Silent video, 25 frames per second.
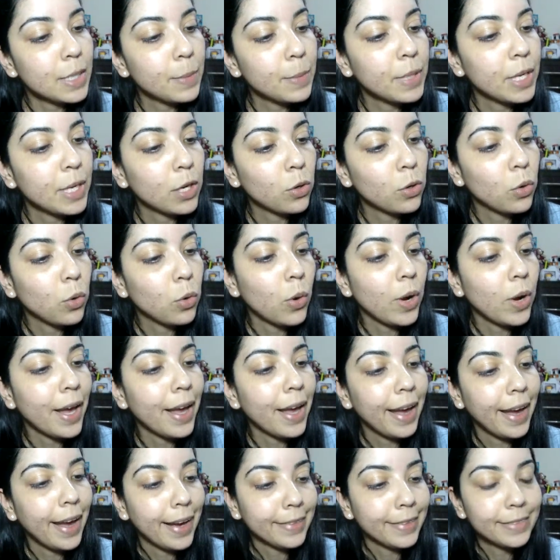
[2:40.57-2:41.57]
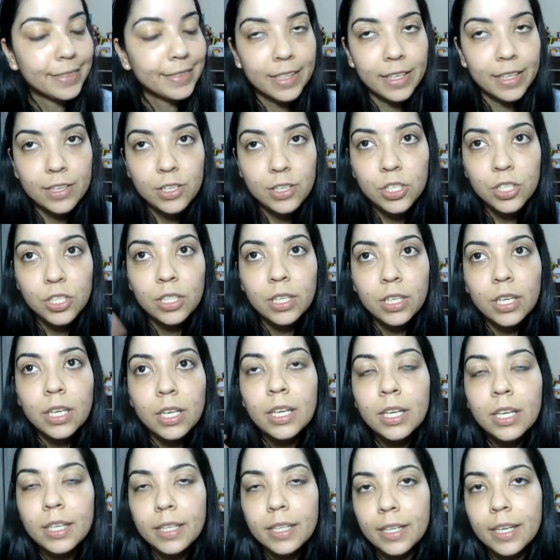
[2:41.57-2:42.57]
minha cor é a 3,
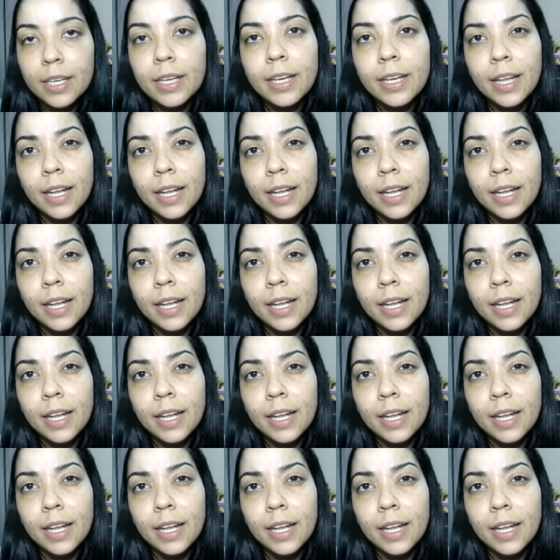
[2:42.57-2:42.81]
né?